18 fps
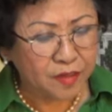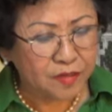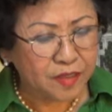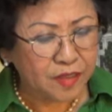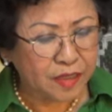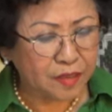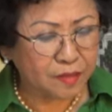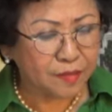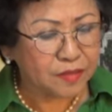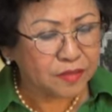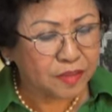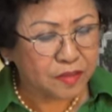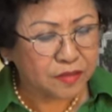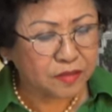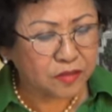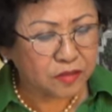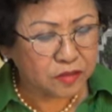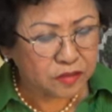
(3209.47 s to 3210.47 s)
thì
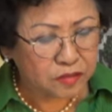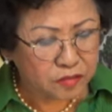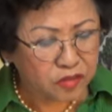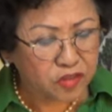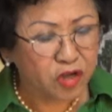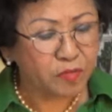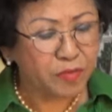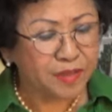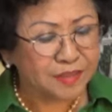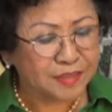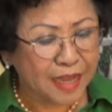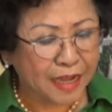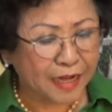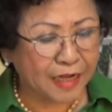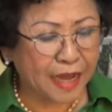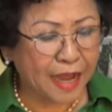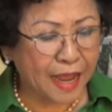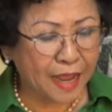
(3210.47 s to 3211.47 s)
cho biết
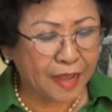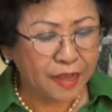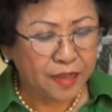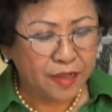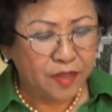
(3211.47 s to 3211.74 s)
rằng là